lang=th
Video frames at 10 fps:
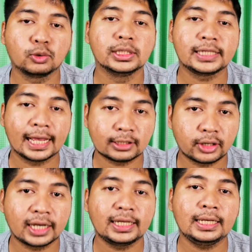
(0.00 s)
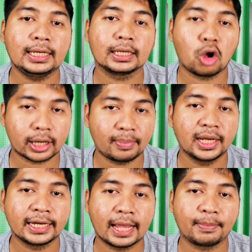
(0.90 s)
สูญเสียเจ้าหน้าที่กองทั
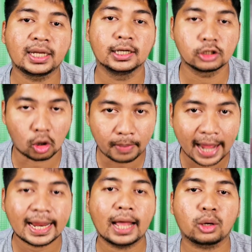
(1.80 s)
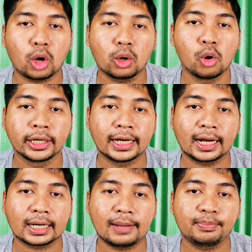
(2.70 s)
พเรือเนี่ยไปถึง สองพันห้าร้อย คน
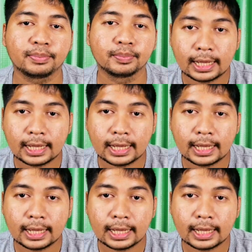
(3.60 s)
นะครับ